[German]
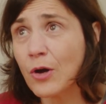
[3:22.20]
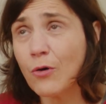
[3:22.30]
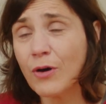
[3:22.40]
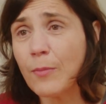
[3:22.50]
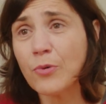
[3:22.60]

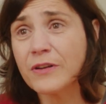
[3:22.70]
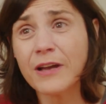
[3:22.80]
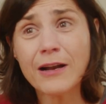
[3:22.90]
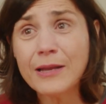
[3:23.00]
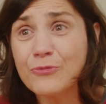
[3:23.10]
auch
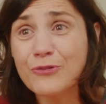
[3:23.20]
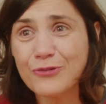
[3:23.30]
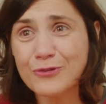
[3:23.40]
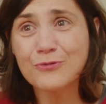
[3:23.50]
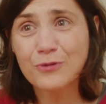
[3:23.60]

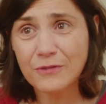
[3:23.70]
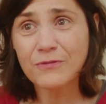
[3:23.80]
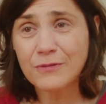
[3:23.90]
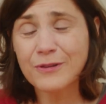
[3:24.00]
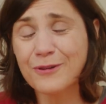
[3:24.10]
Apokalyptische sucht,
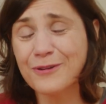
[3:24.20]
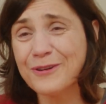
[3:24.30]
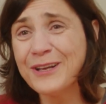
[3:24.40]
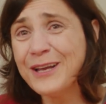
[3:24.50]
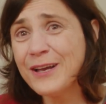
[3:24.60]
äh,
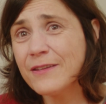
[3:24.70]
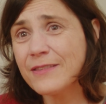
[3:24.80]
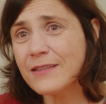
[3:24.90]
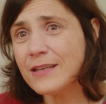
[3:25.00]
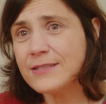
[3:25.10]

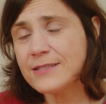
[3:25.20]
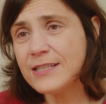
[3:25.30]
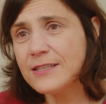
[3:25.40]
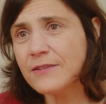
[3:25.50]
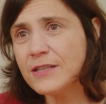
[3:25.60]
dann ist
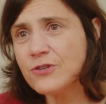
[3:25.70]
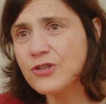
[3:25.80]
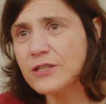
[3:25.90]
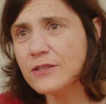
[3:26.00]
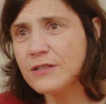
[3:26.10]
sicher die
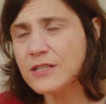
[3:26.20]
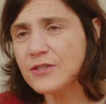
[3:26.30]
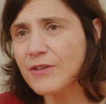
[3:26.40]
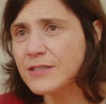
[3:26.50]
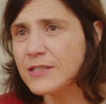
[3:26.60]
Geschichte des
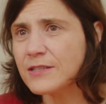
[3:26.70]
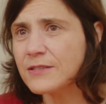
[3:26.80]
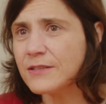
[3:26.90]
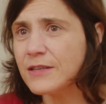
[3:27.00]
20.